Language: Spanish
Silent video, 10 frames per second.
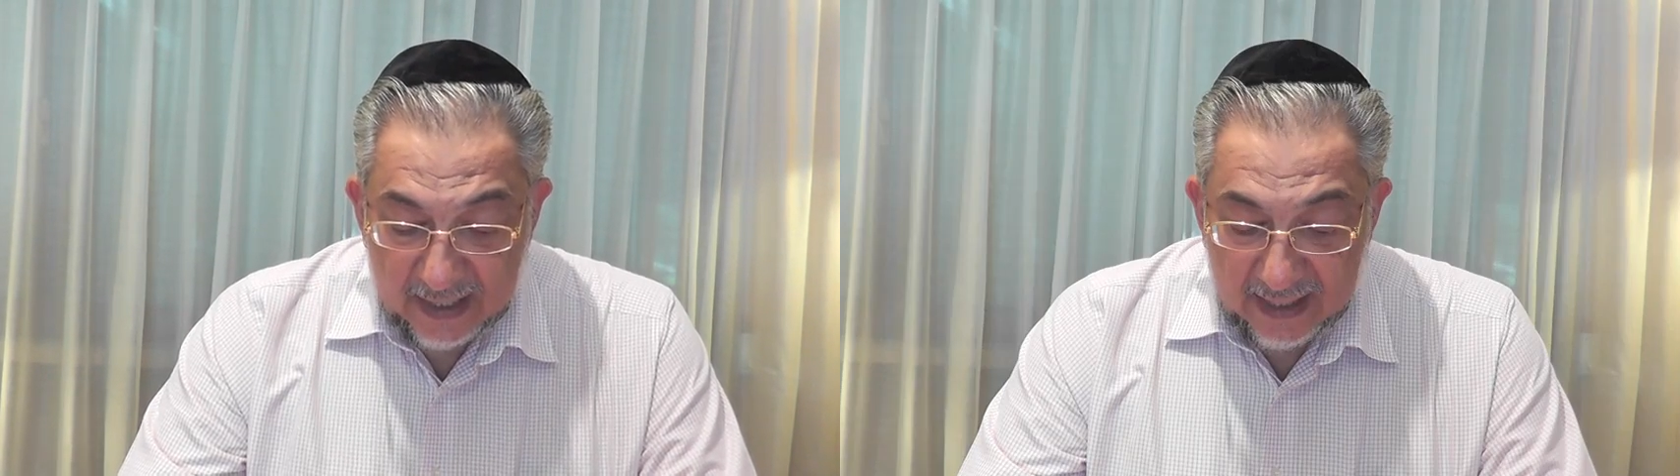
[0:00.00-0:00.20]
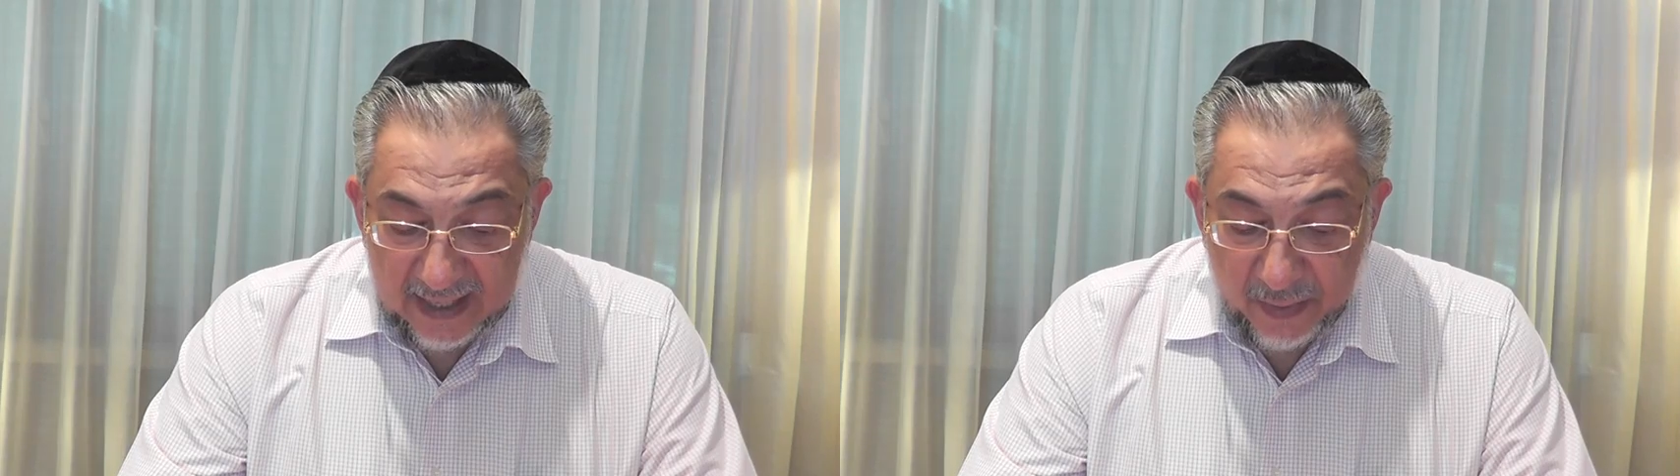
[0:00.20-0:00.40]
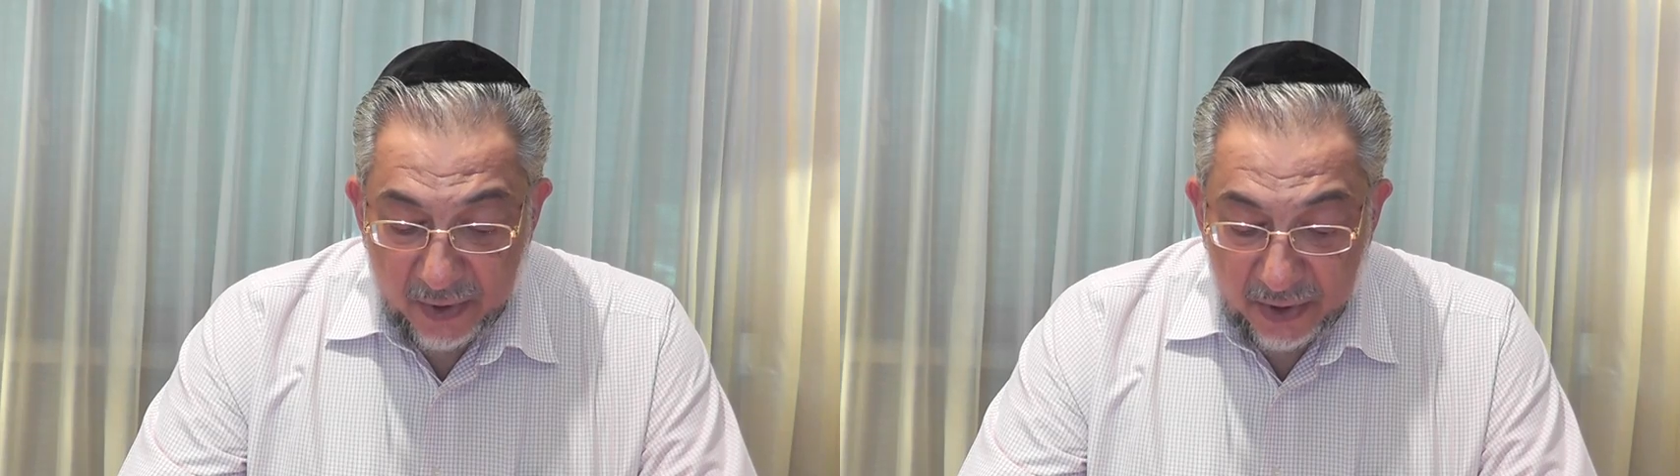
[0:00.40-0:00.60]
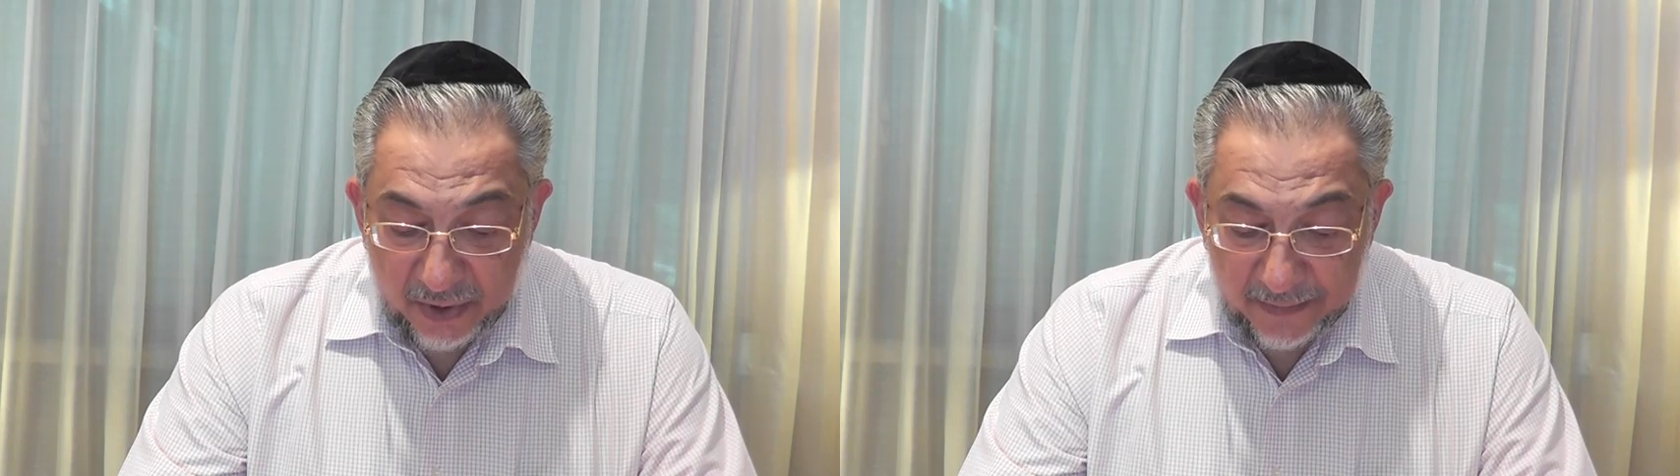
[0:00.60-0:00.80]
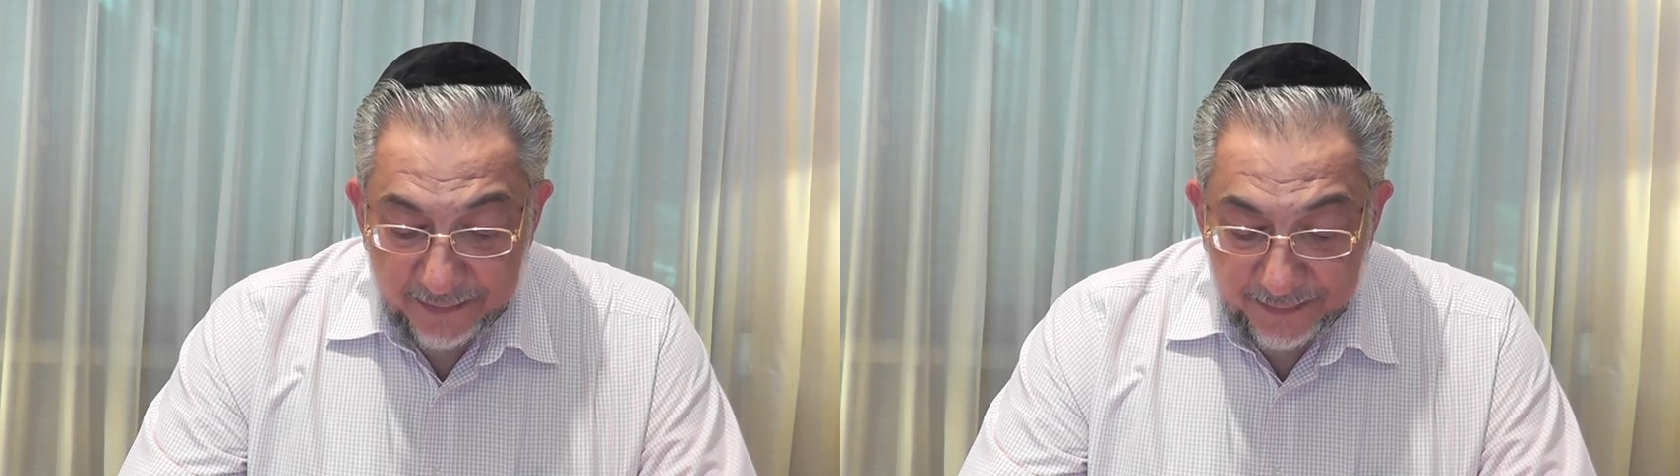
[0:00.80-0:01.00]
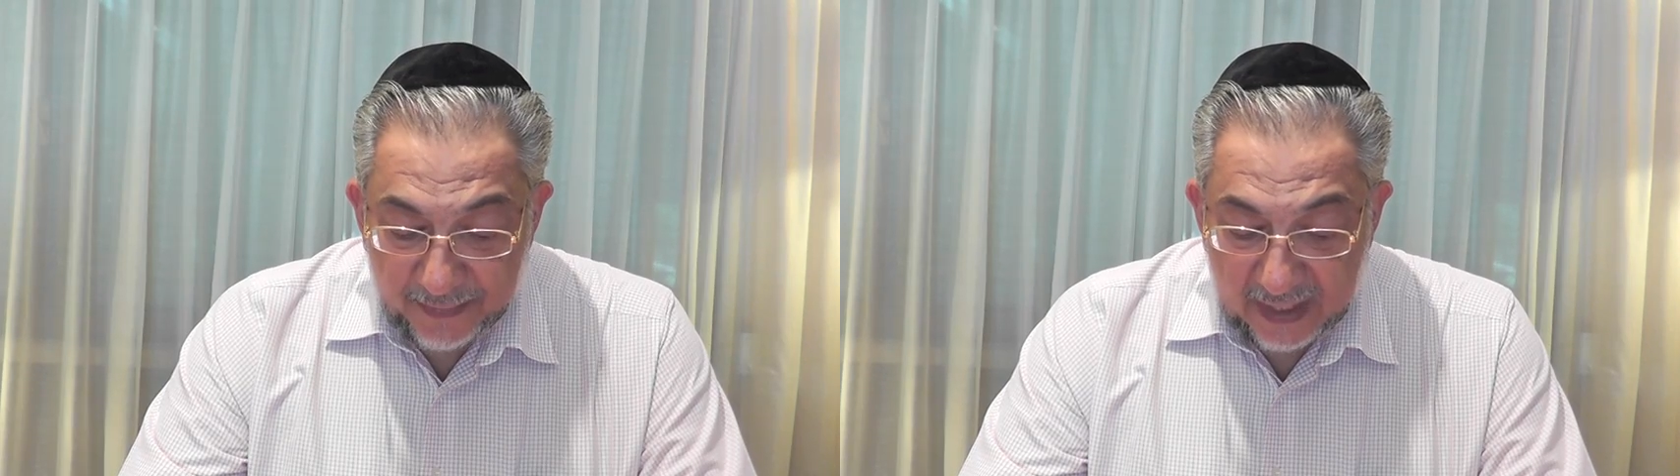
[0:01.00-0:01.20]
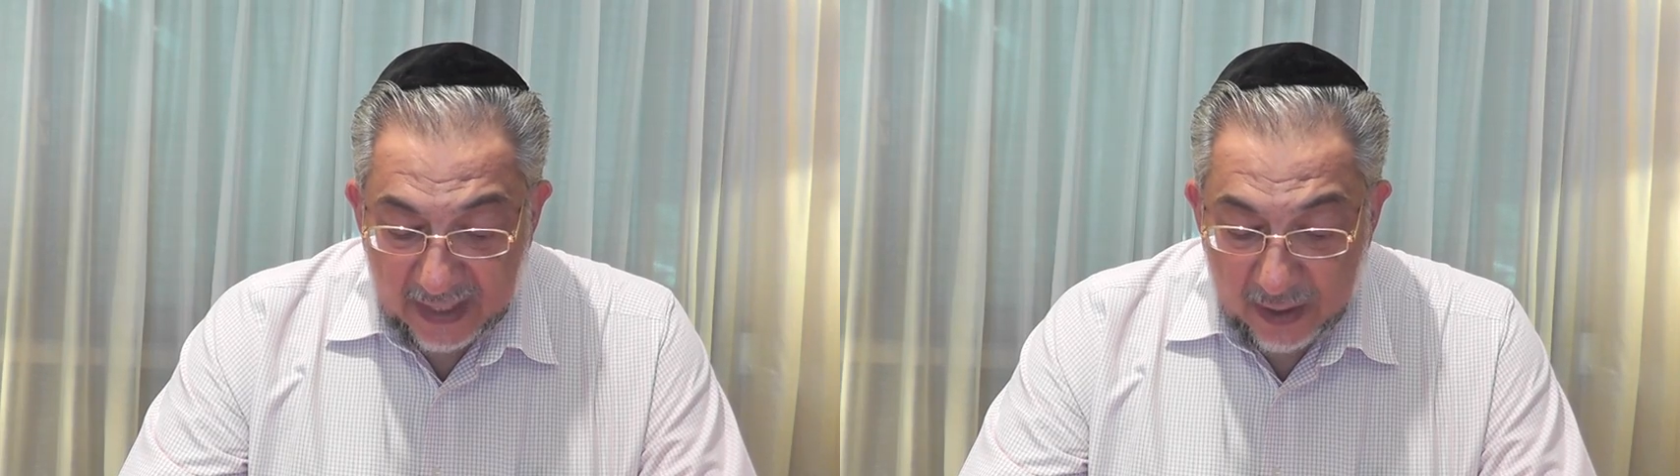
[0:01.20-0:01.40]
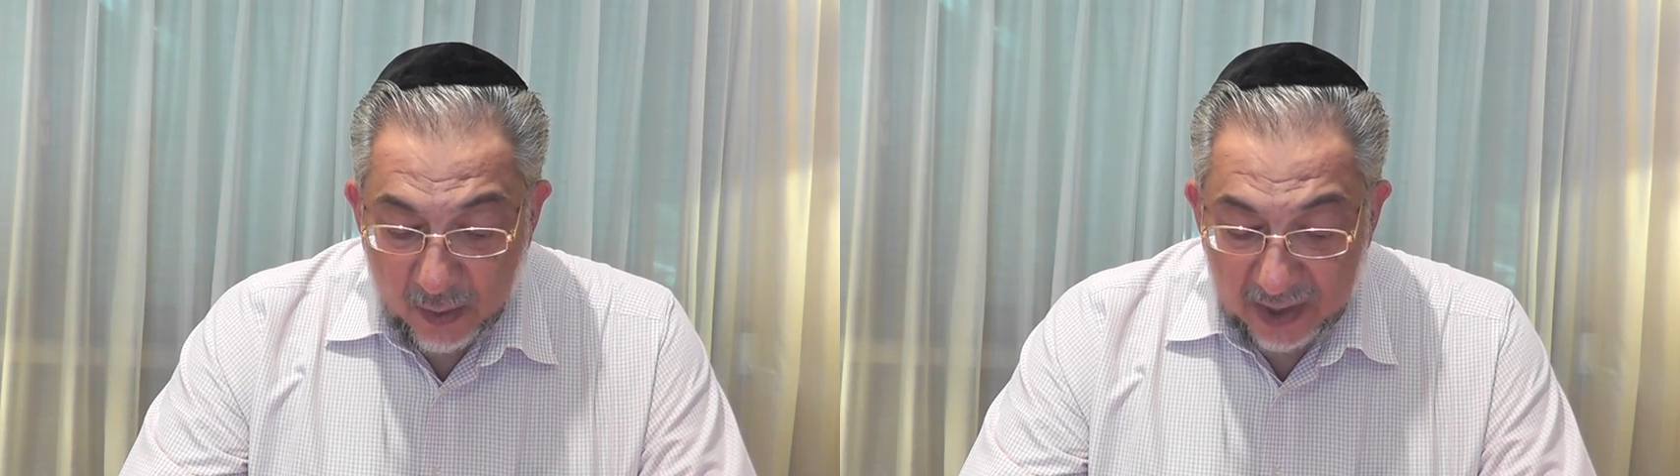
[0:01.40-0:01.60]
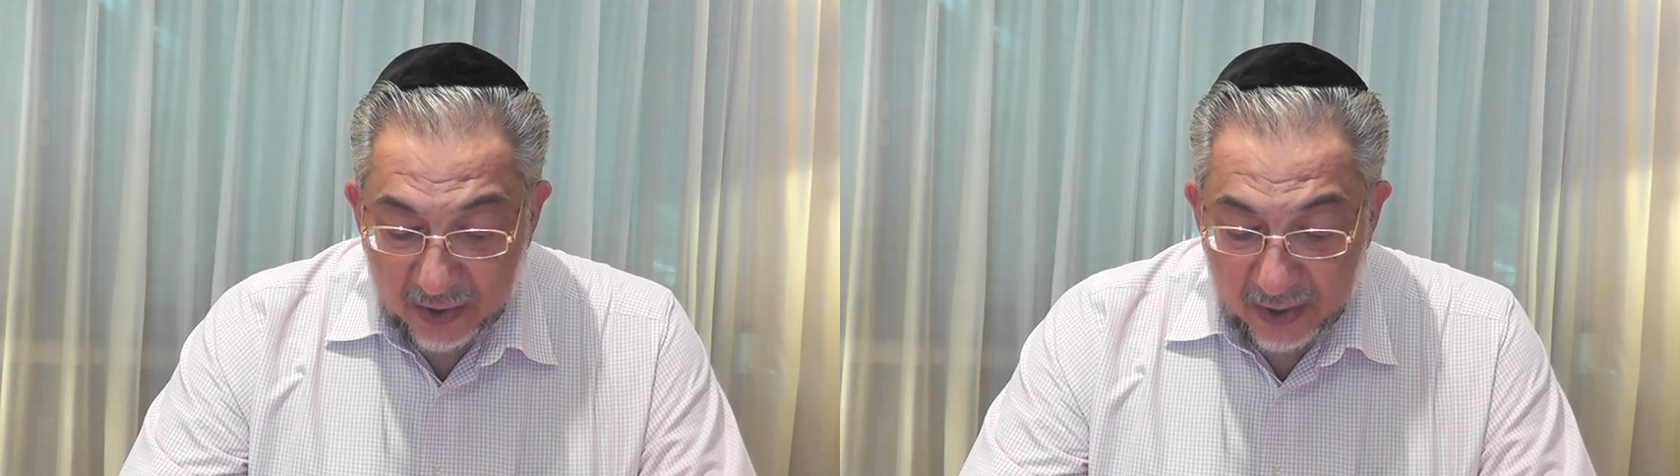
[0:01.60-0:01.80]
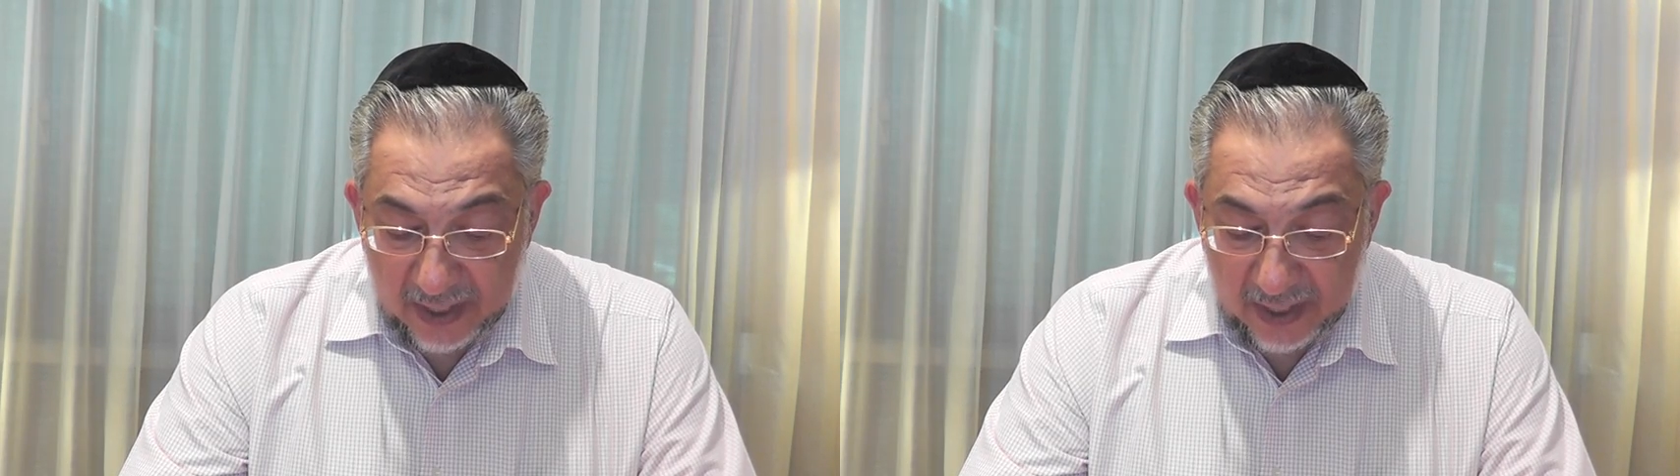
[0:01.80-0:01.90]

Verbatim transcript: De modo que cuando